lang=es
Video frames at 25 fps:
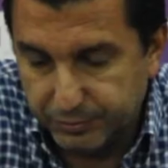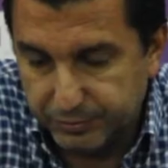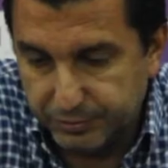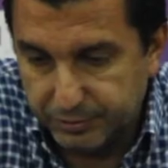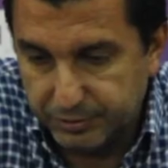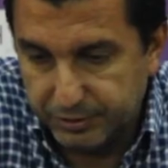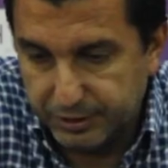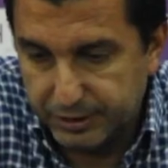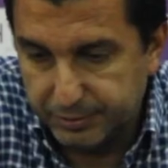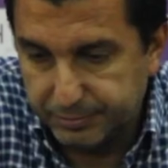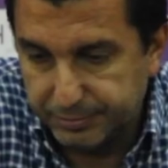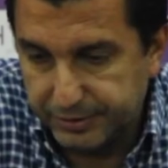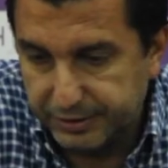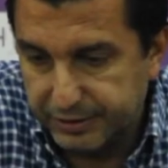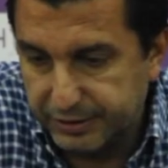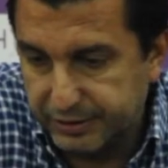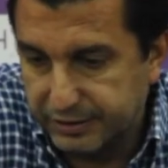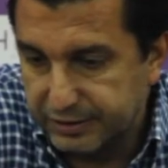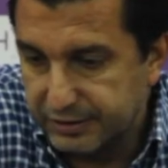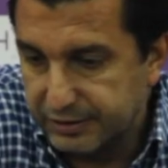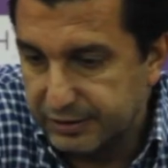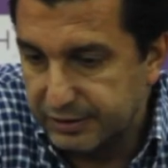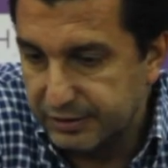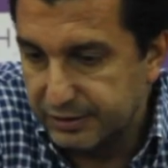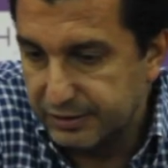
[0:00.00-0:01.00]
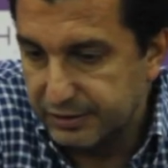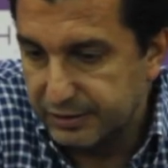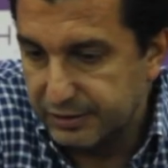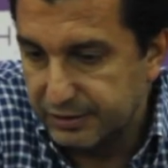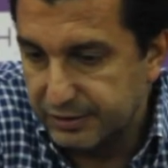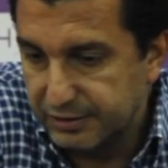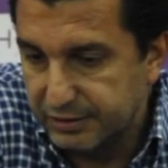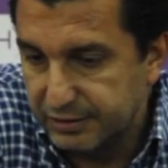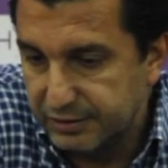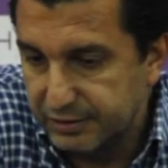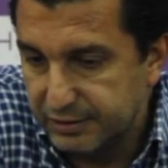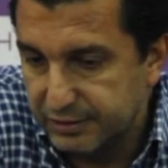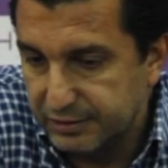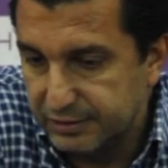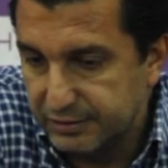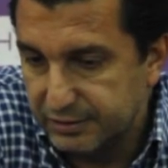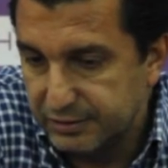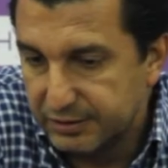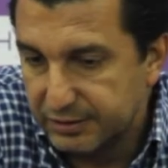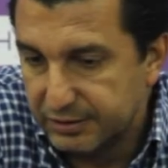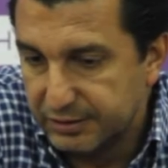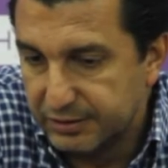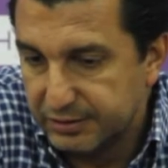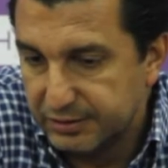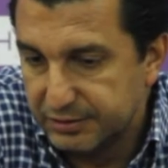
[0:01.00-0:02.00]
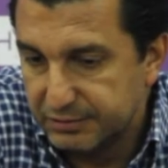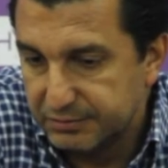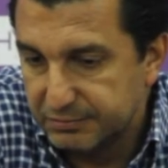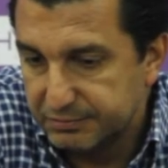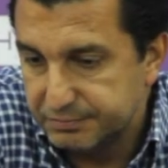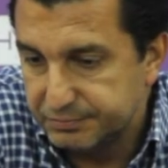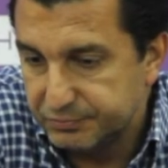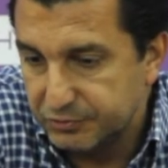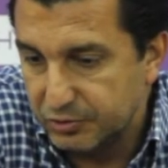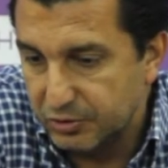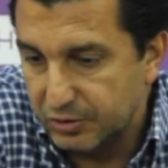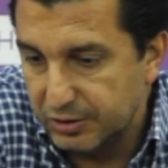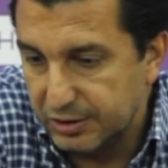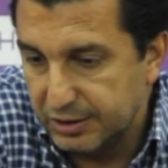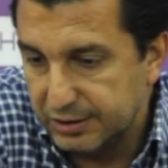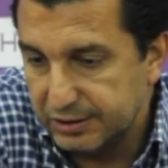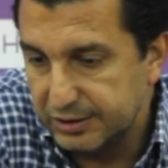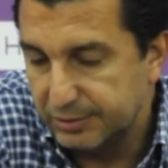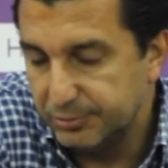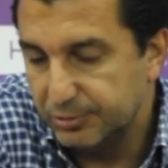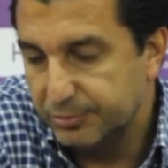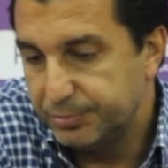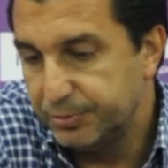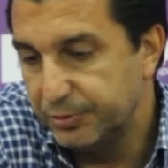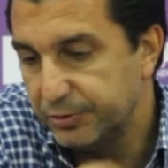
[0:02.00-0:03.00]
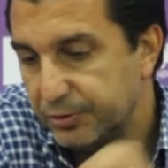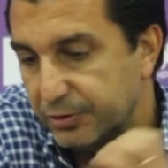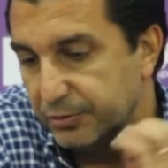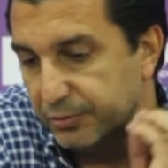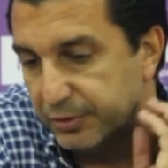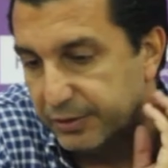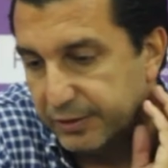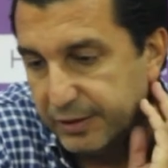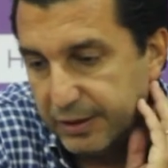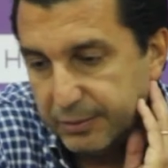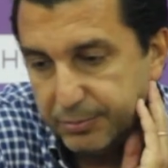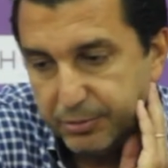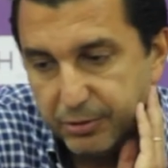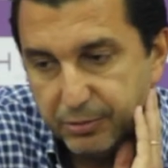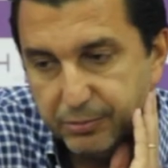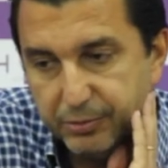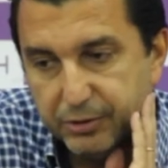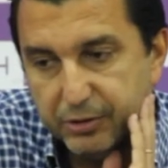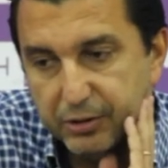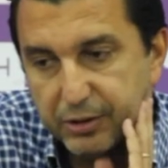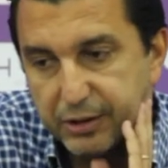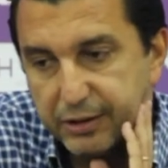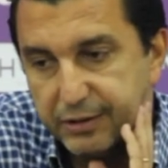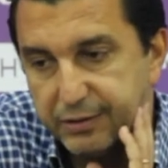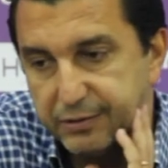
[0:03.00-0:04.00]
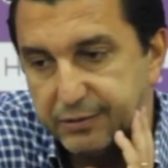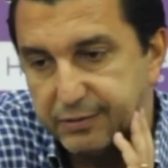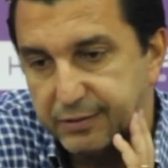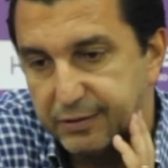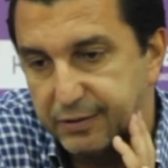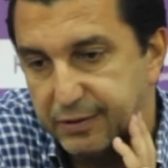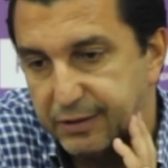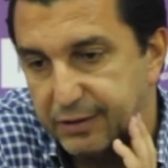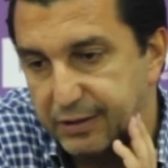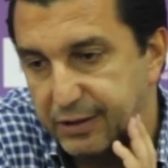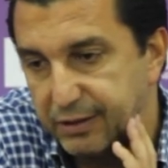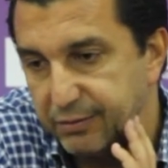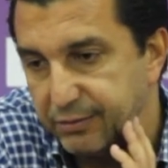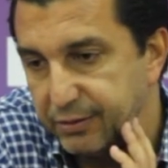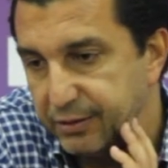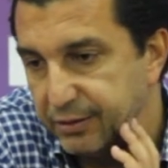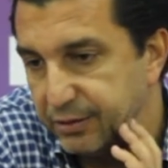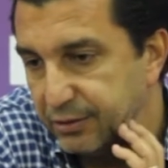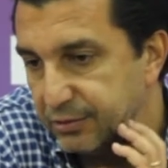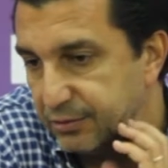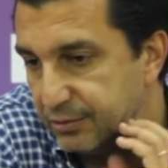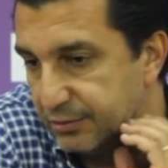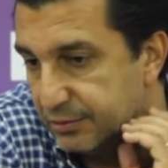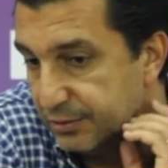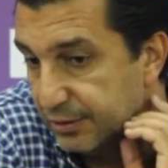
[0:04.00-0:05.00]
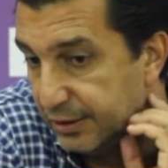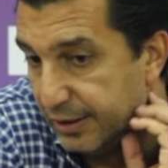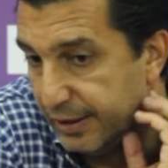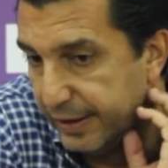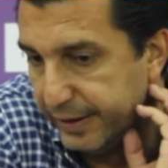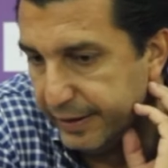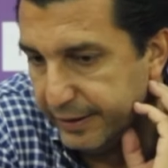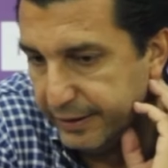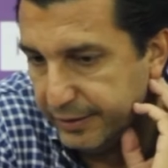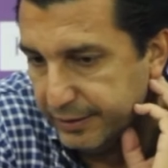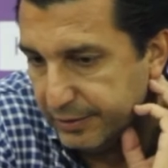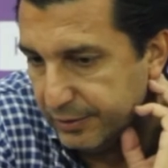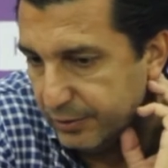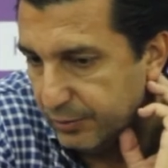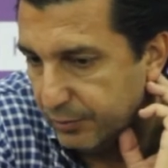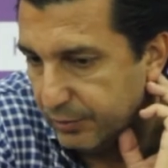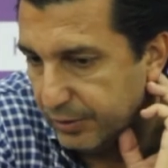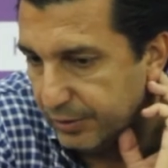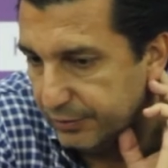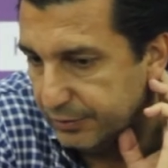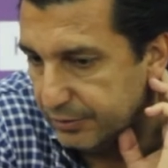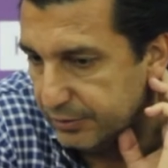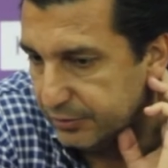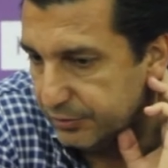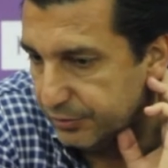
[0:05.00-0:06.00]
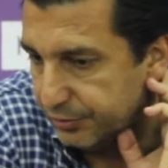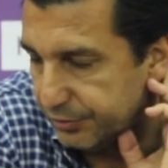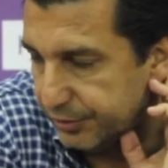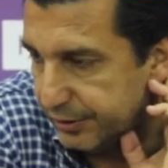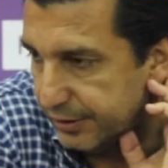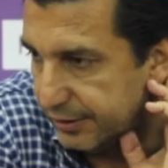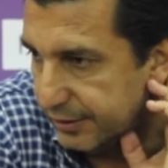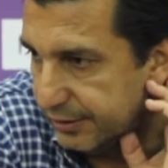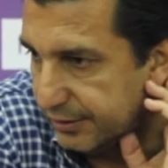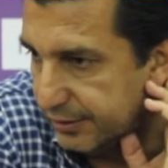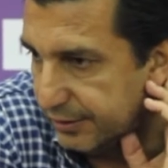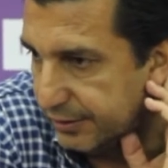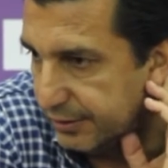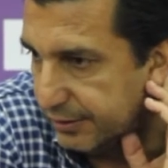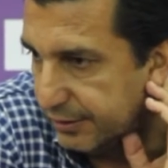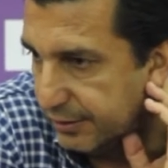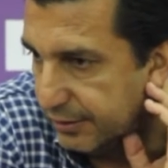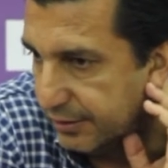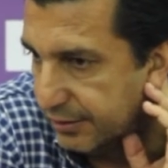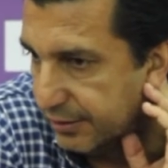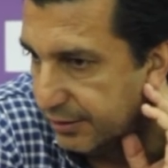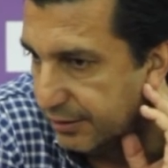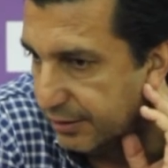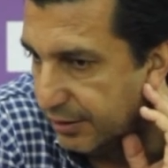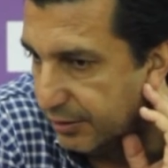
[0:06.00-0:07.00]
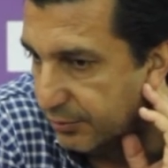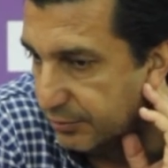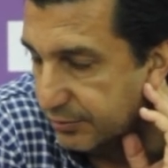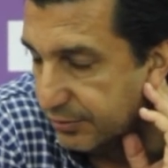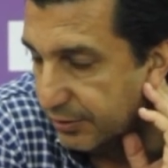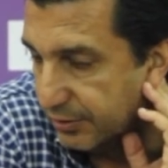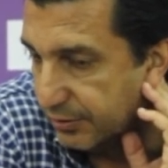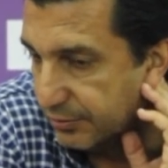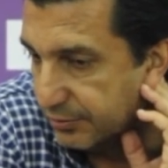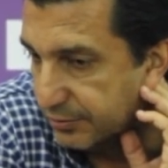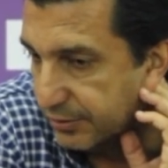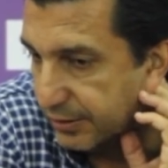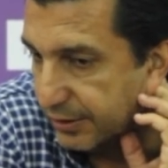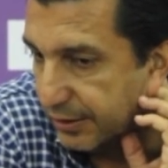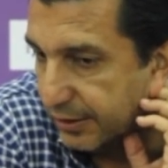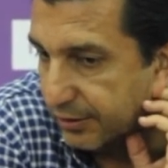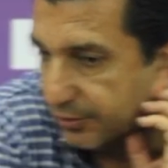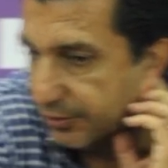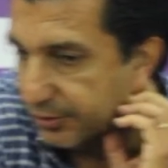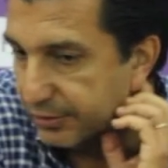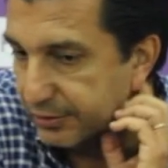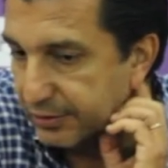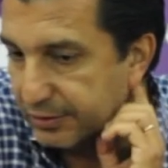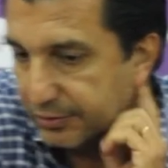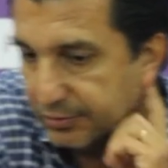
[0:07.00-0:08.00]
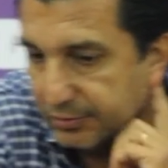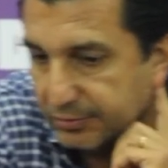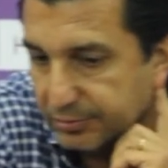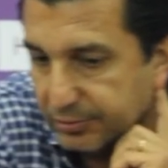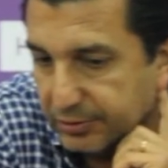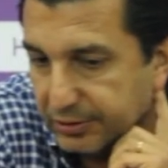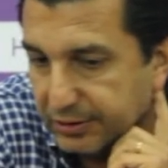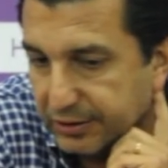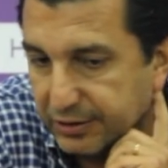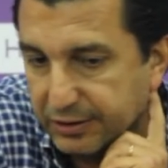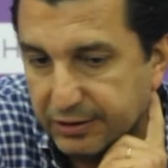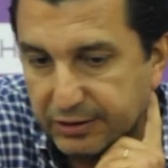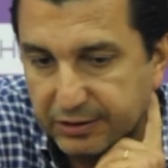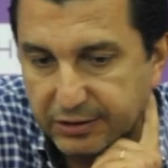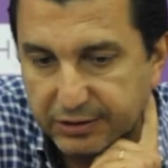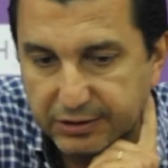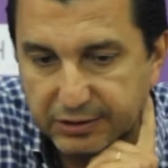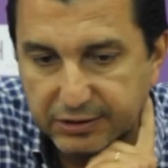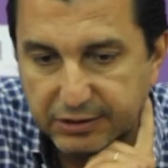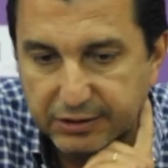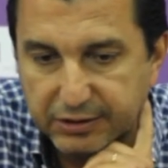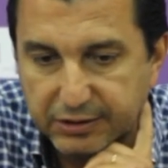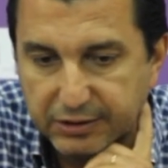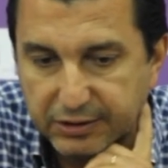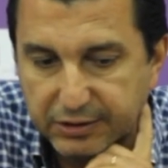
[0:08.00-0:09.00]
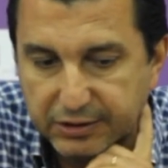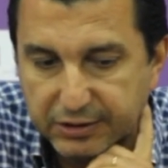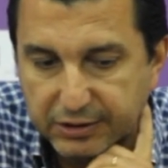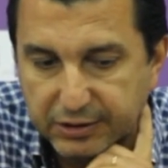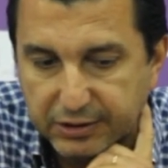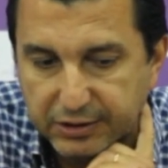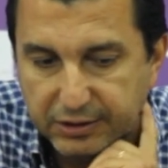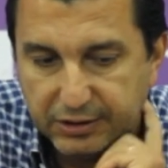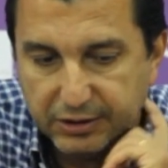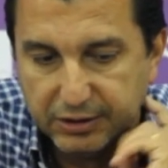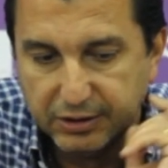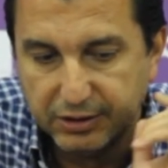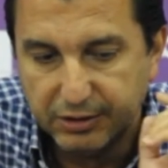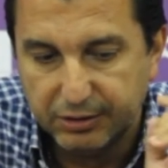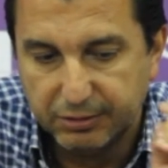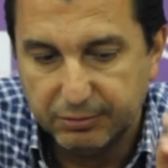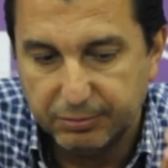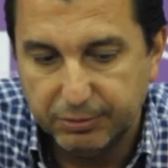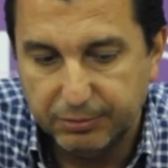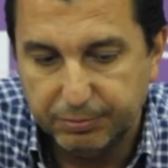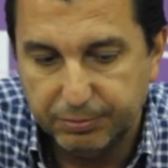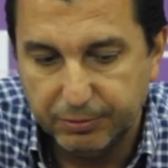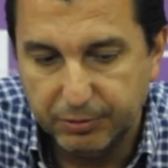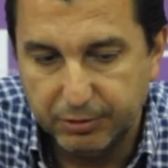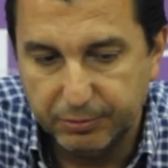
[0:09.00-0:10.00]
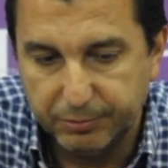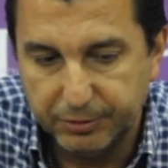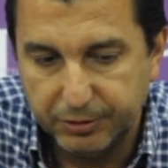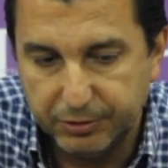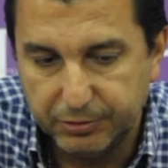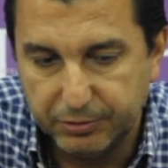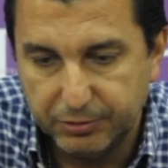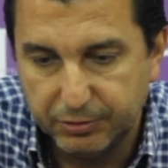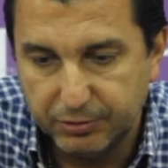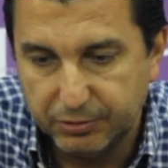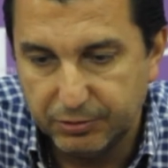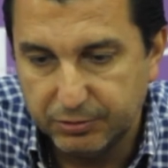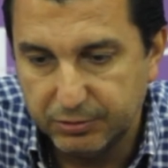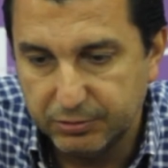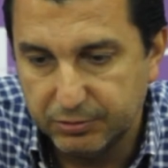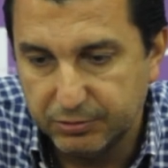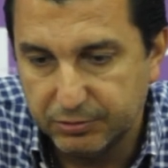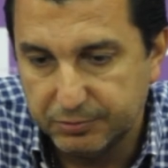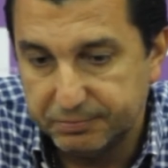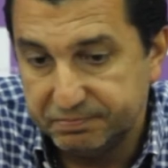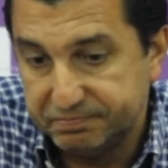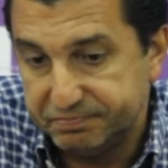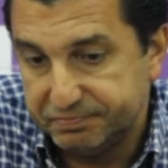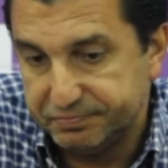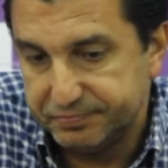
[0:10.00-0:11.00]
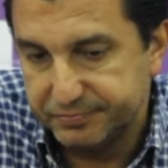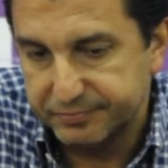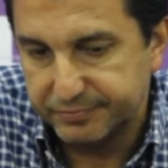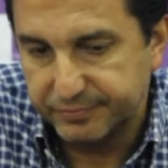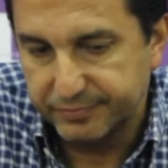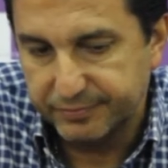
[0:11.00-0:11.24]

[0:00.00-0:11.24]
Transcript: Pero bueno, la pena es que no le hayamos podido brindar por lo menos a la gente que ha venido una victoria y, aún sin conseguir el objetivo, pues, pues por lo menos